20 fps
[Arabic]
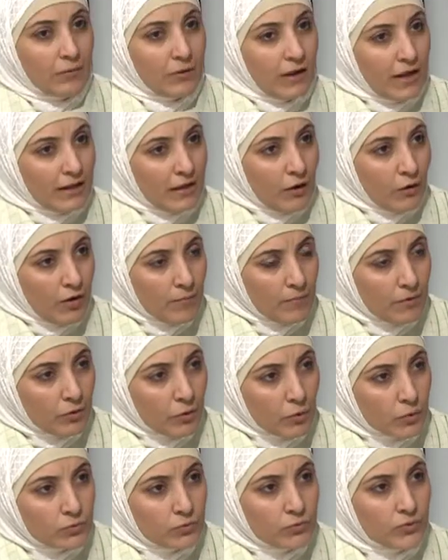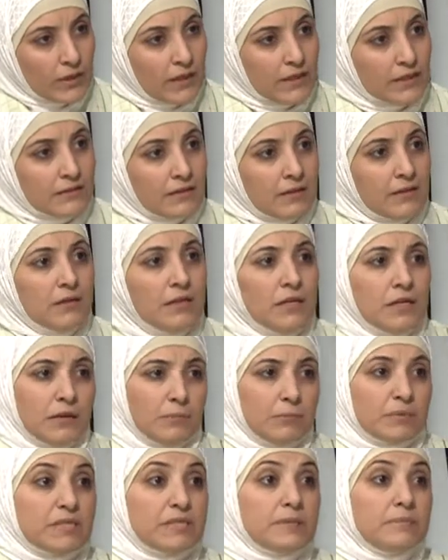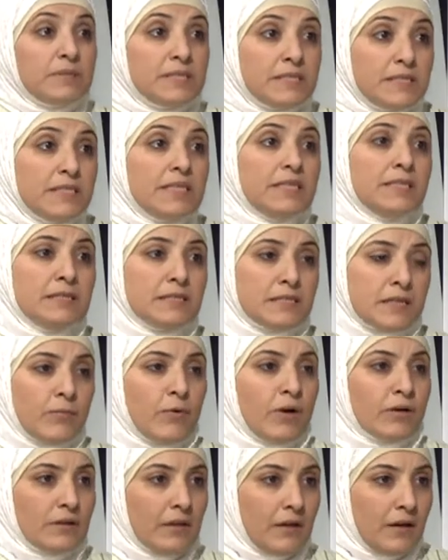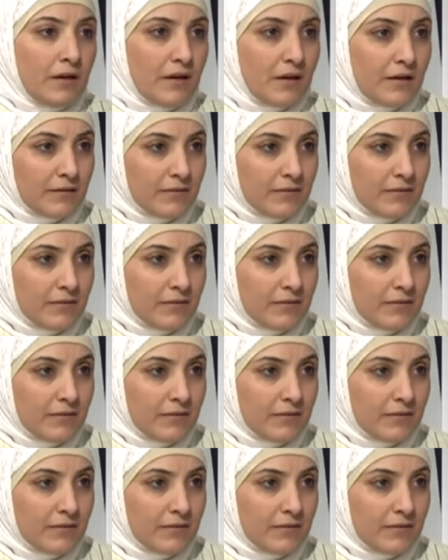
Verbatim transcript: لهي العوامل الخطوره اكثر بتزيد نسبه عن الاخر